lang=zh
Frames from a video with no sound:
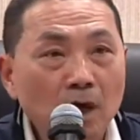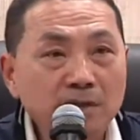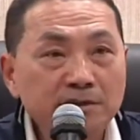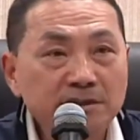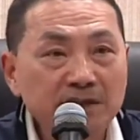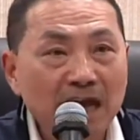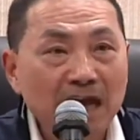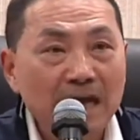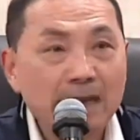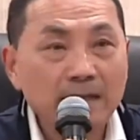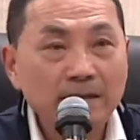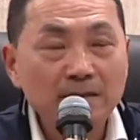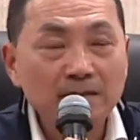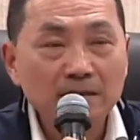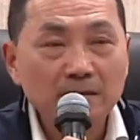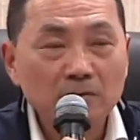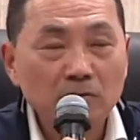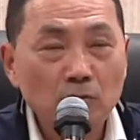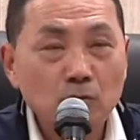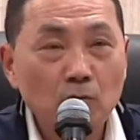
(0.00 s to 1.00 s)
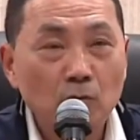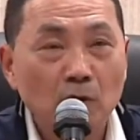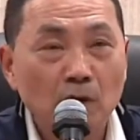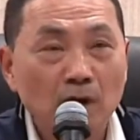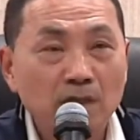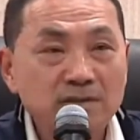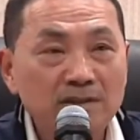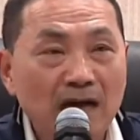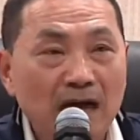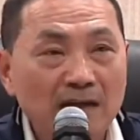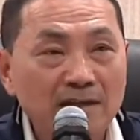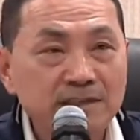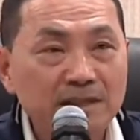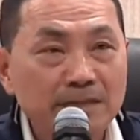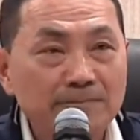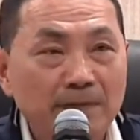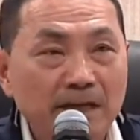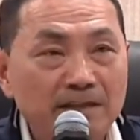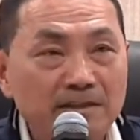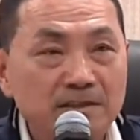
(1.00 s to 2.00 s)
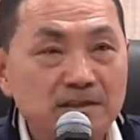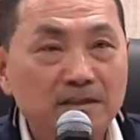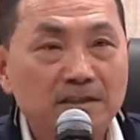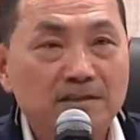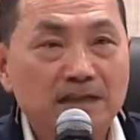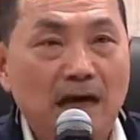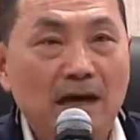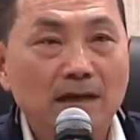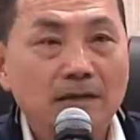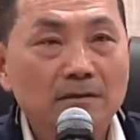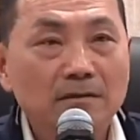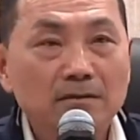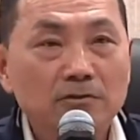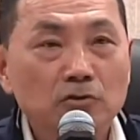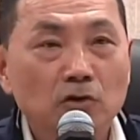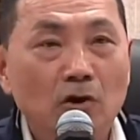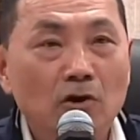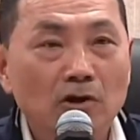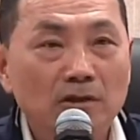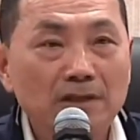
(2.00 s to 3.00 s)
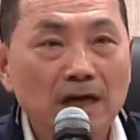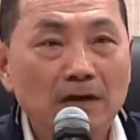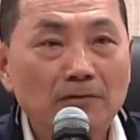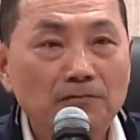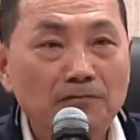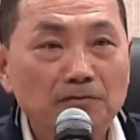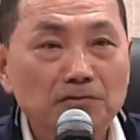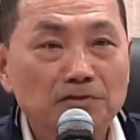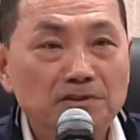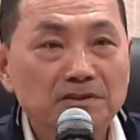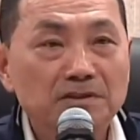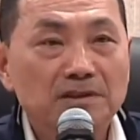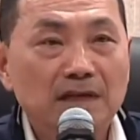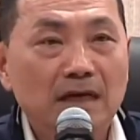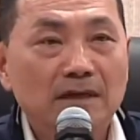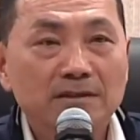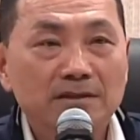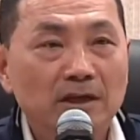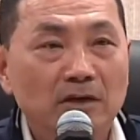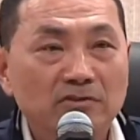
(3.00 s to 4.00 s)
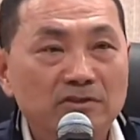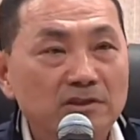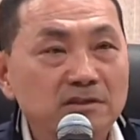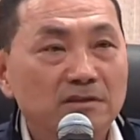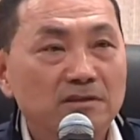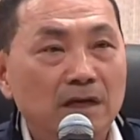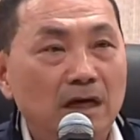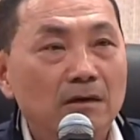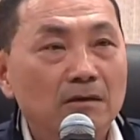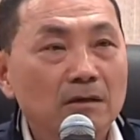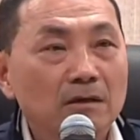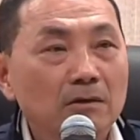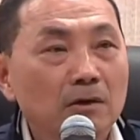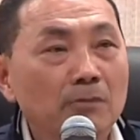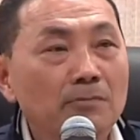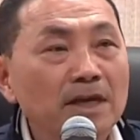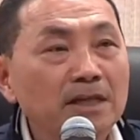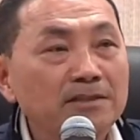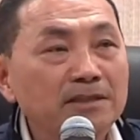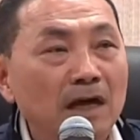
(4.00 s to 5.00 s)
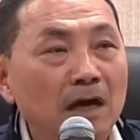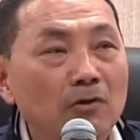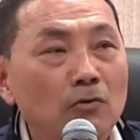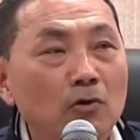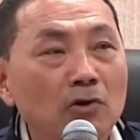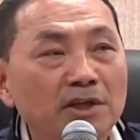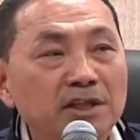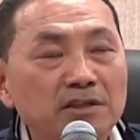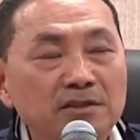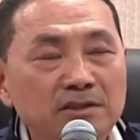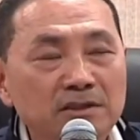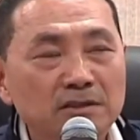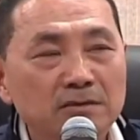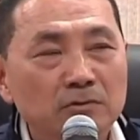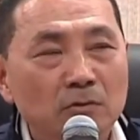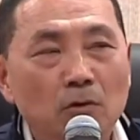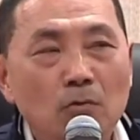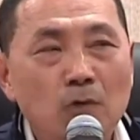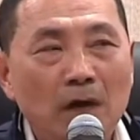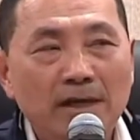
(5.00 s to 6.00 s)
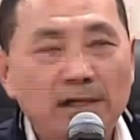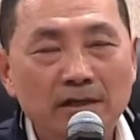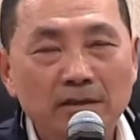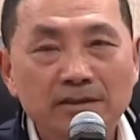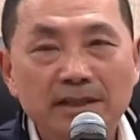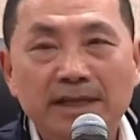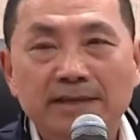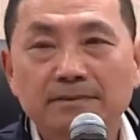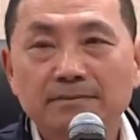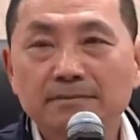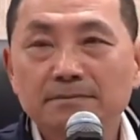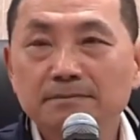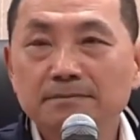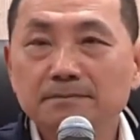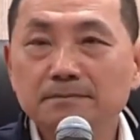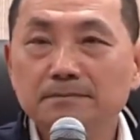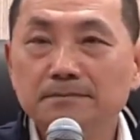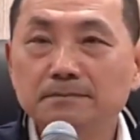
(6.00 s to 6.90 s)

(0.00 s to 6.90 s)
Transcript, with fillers: 我这一我当新北市长，从我当副市长当市长，我没有讲过一次我反核电，